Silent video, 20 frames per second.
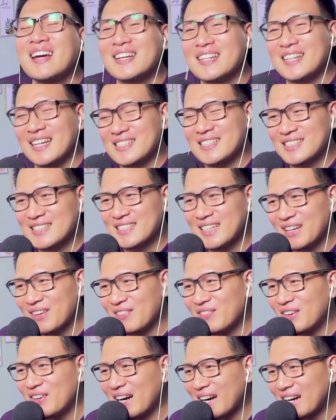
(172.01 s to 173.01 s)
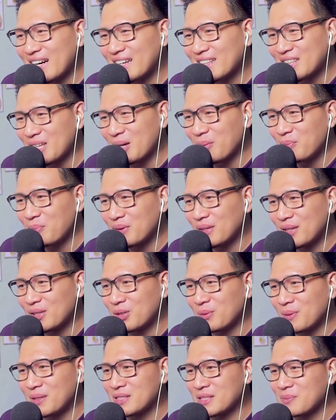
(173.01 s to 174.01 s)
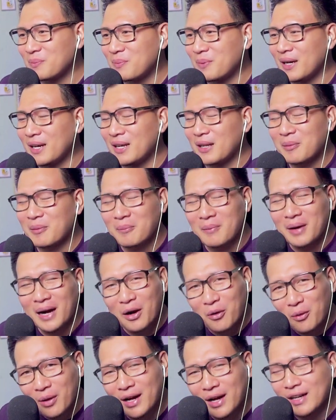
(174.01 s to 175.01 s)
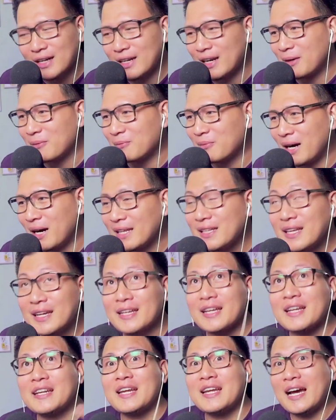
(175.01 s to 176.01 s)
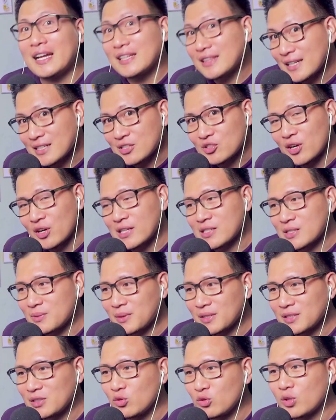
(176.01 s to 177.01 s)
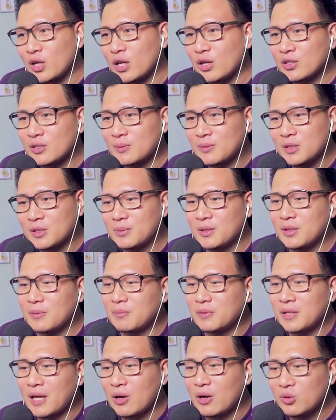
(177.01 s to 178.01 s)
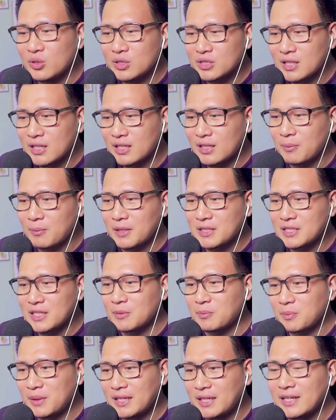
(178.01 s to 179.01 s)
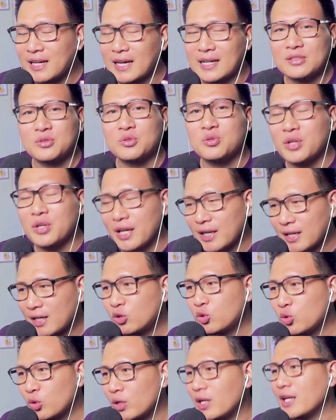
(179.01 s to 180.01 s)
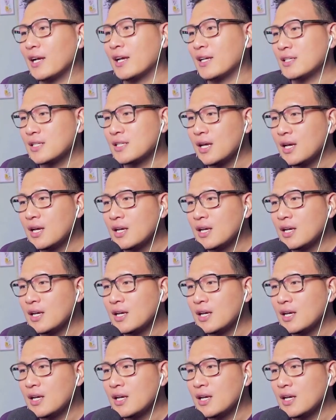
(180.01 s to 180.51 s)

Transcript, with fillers: Kasihan banget tapi itu masih paling bawah dan banyak yang di atas orang seperti itu. Kalau teman-teman tahu istilahnya panjat pinang, so kayak gitulah guys.